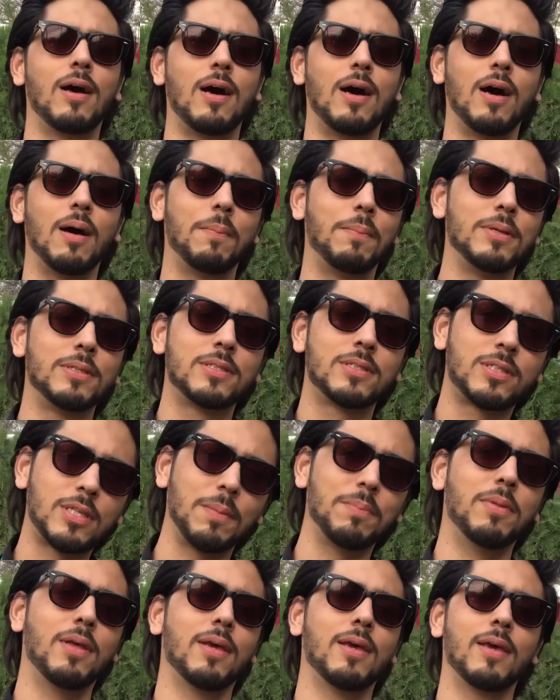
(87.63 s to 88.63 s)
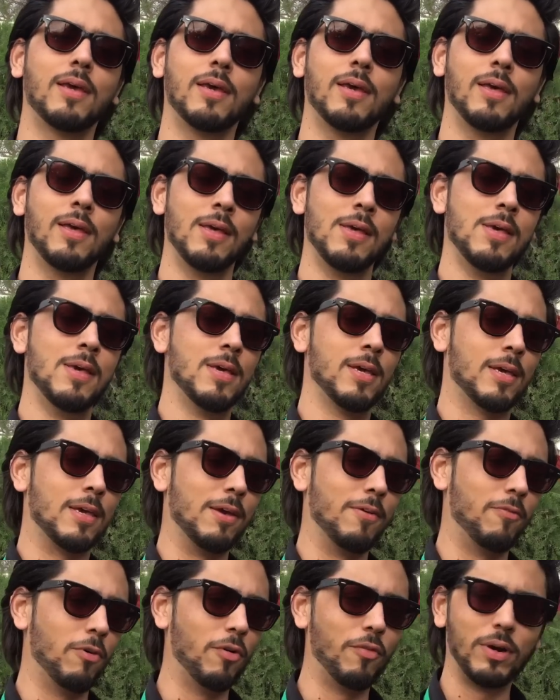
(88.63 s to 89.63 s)
आप इस सब देखेंगे
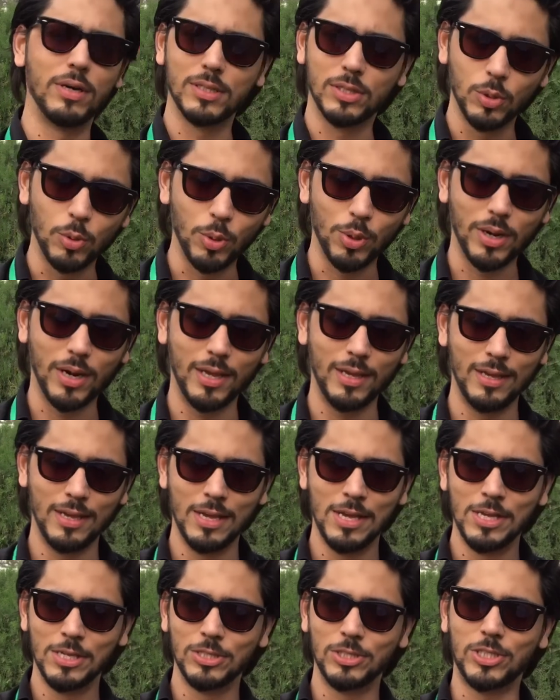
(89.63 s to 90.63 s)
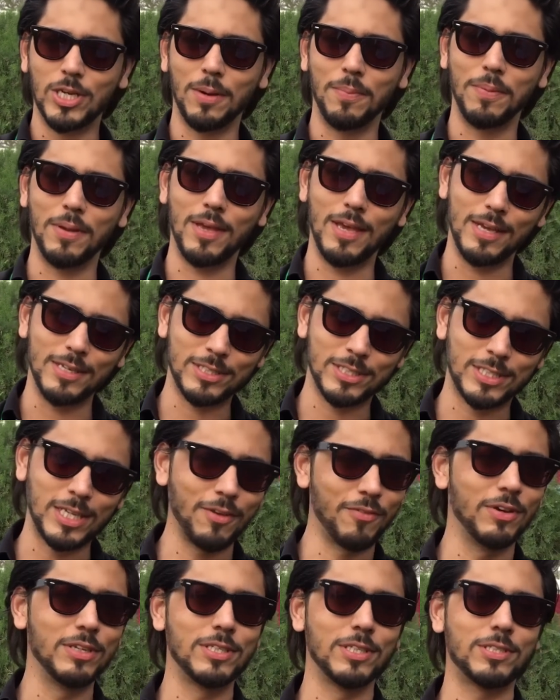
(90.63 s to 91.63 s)
कि वो वक्त दूर नहीं जब
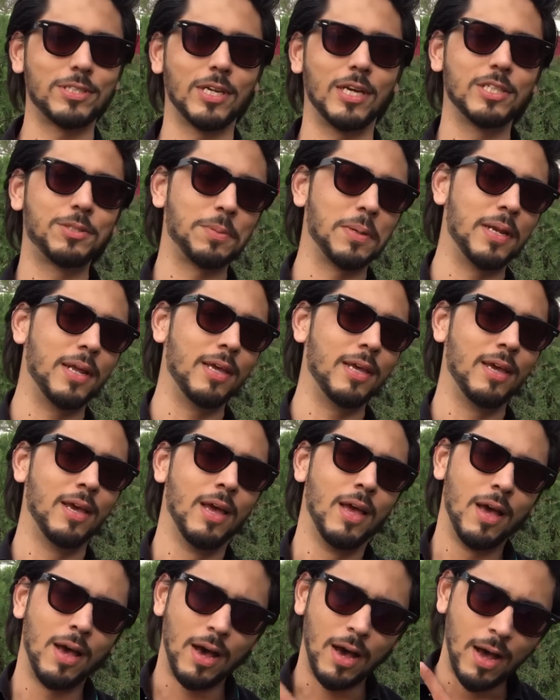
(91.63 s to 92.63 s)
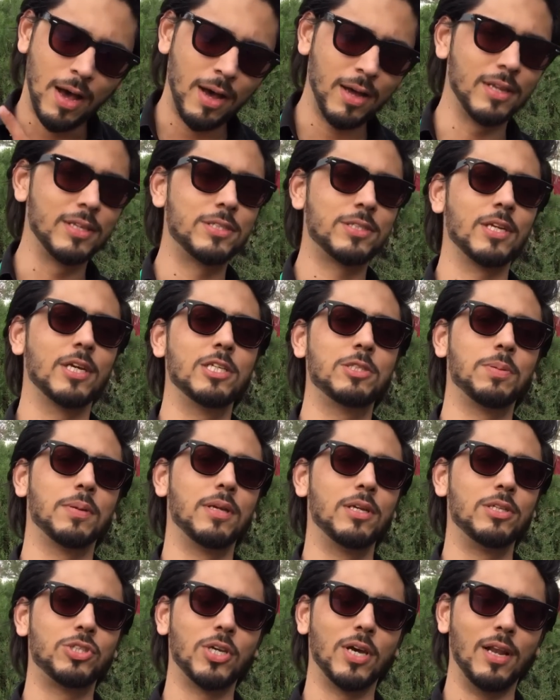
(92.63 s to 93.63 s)
सिर्फ इस स्टेज पर नहीं हर स्टेज पर
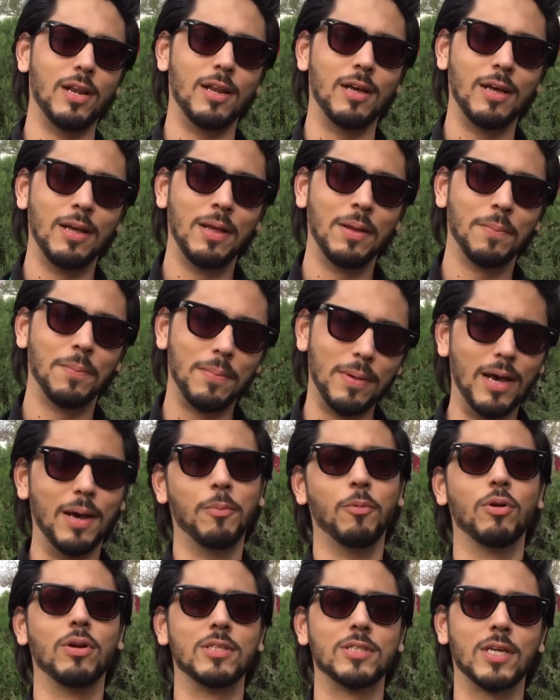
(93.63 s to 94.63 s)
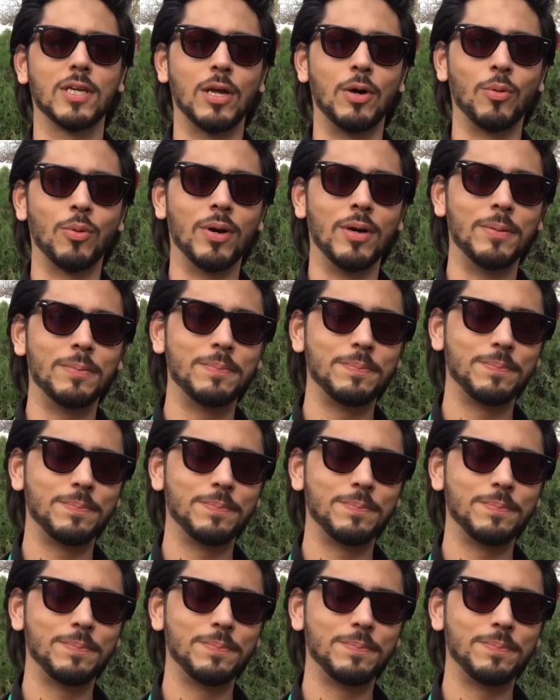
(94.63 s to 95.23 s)
इन मैं आपको नजर आऊंगा